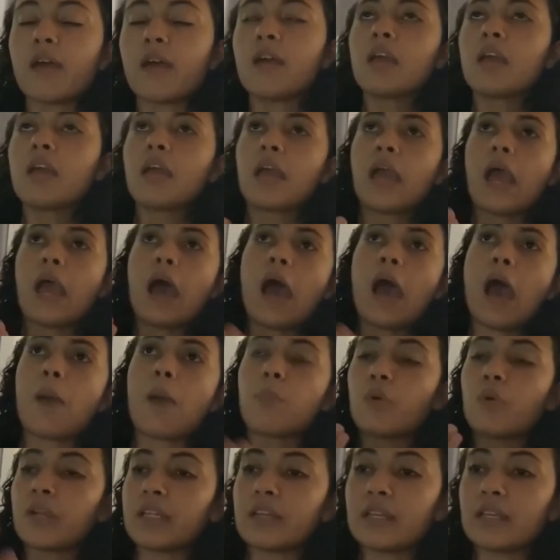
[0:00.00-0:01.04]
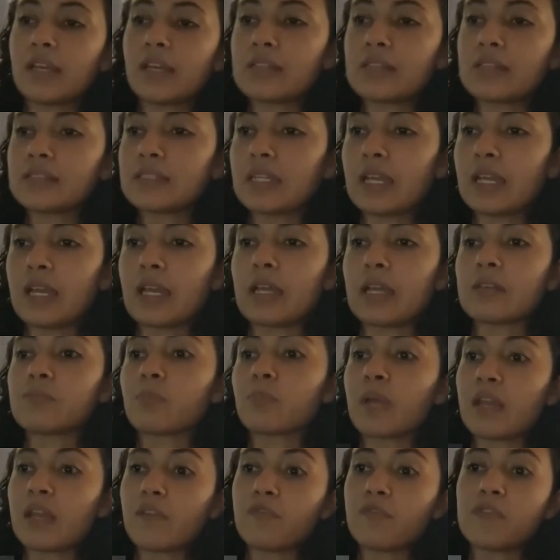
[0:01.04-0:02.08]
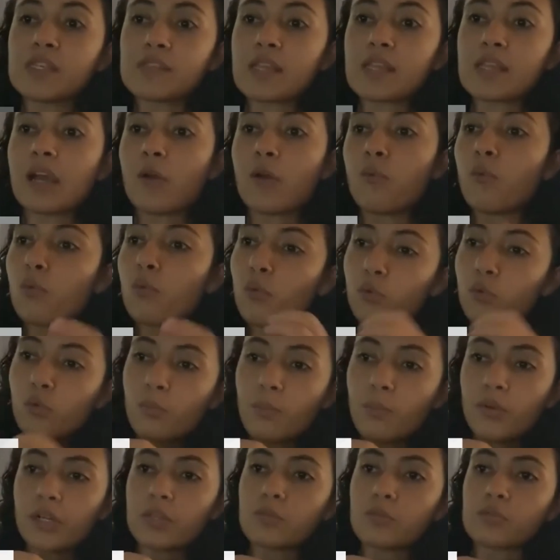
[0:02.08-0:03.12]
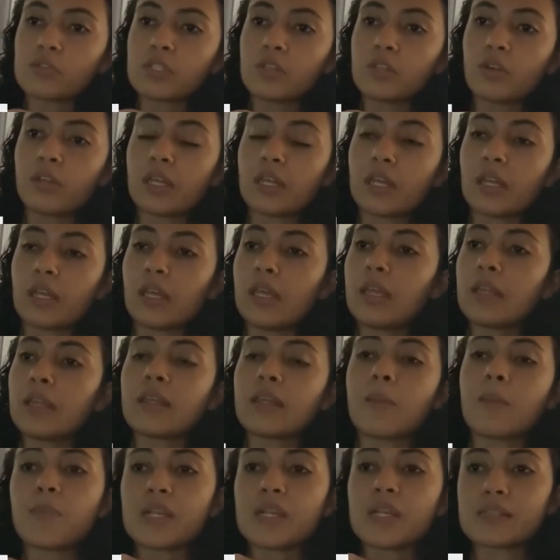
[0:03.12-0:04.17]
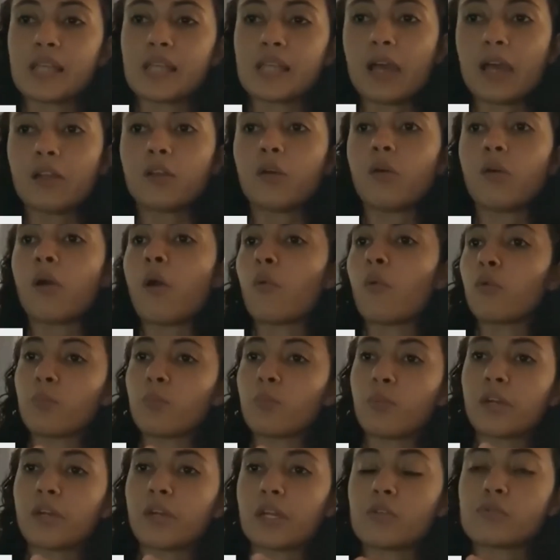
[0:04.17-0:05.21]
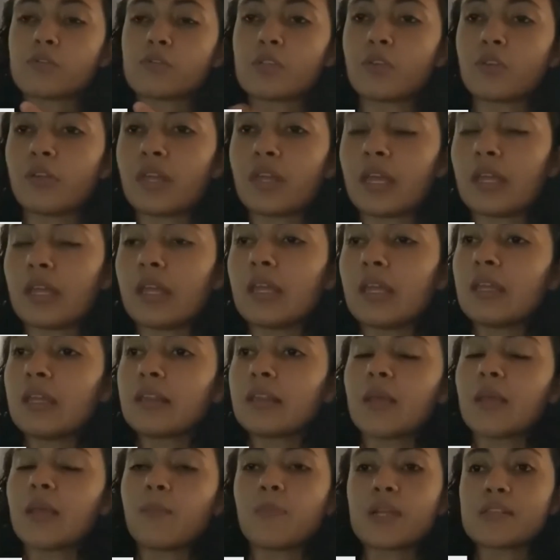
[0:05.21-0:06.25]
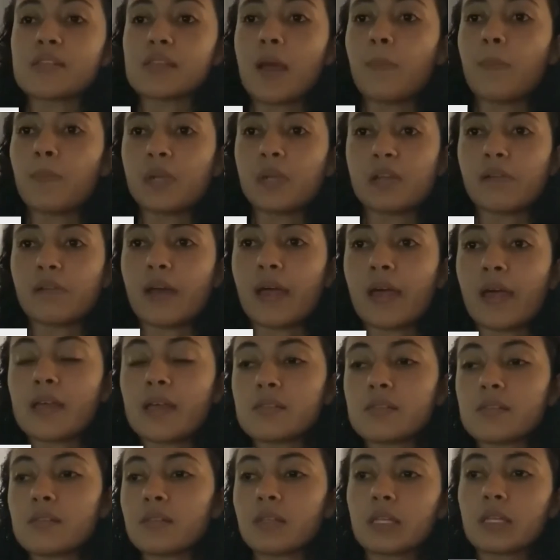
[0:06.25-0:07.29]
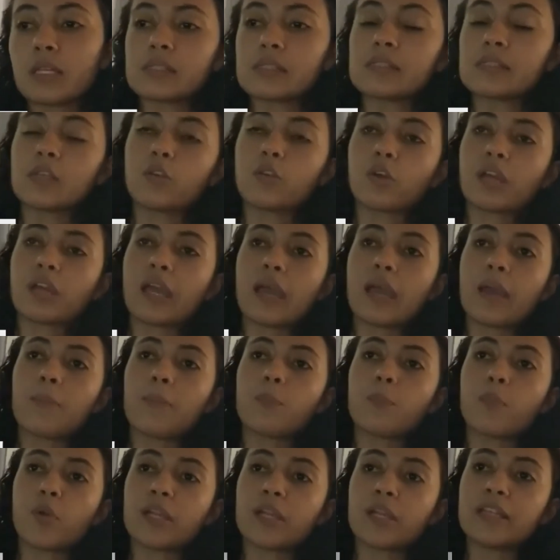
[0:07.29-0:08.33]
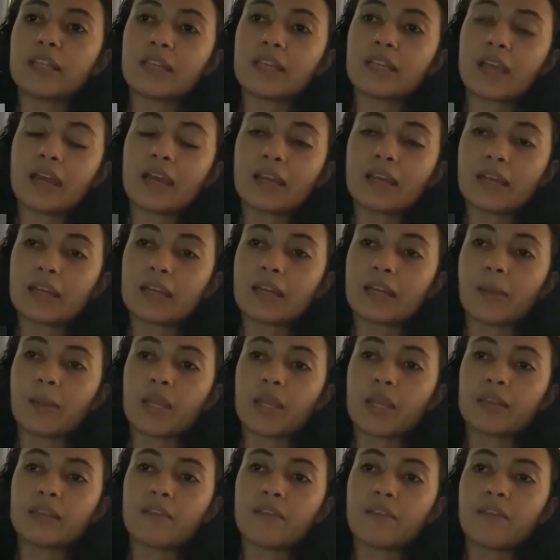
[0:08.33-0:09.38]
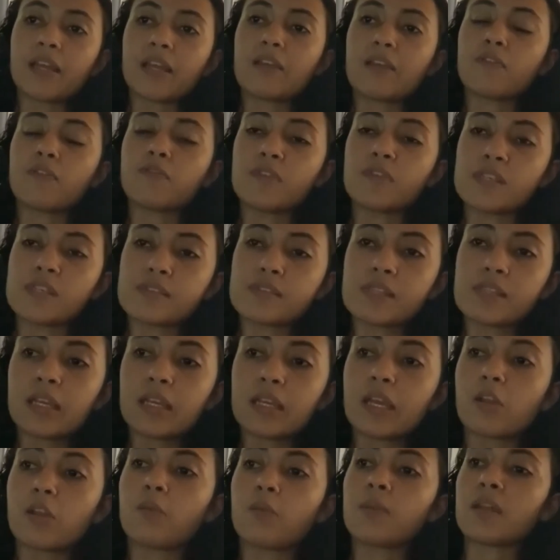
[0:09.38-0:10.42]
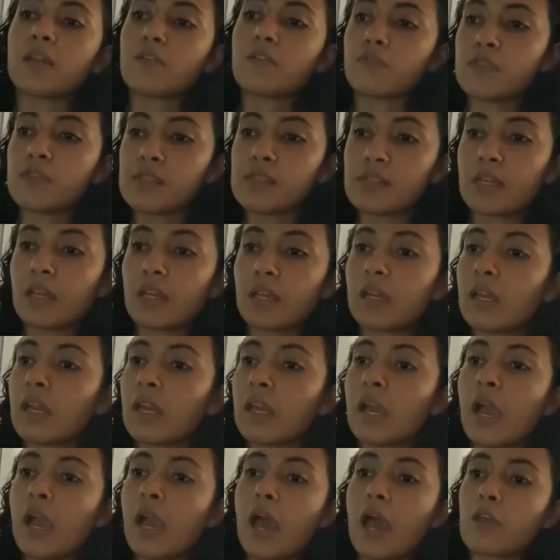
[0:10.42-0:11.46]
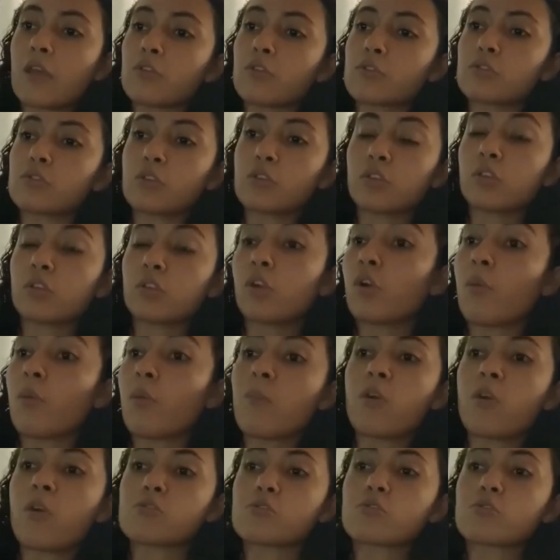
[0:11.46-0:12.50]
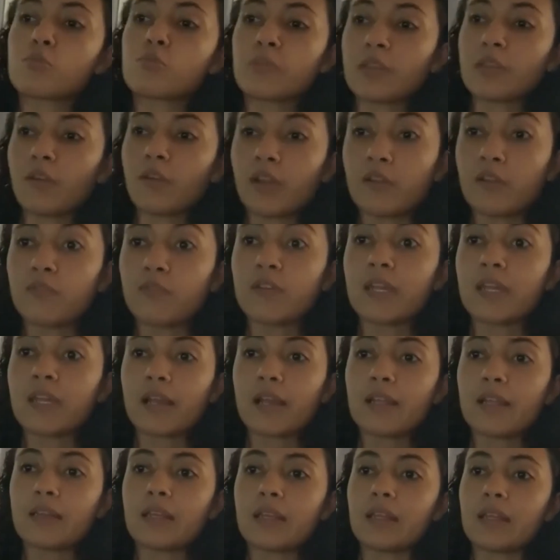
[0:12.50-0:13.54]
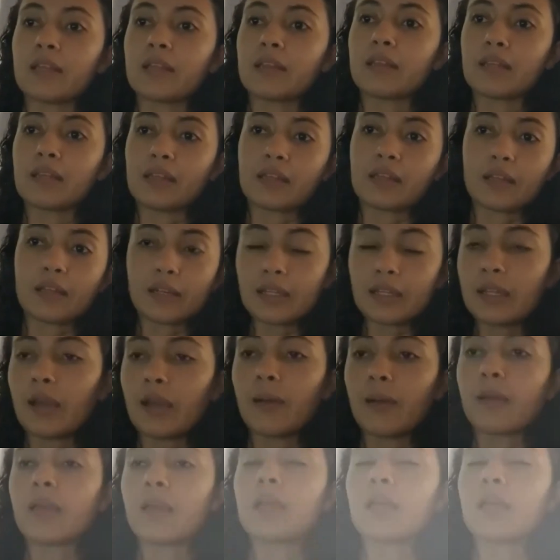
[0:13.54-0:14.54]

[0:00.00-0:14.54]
a, políticas que benefician a un grupo reducido de, empresarios, a un grupo reducido de, empresas privadas, sino que políticas que realmente beneficien, que nos beneficien a nosotros como consumidores finales de energía.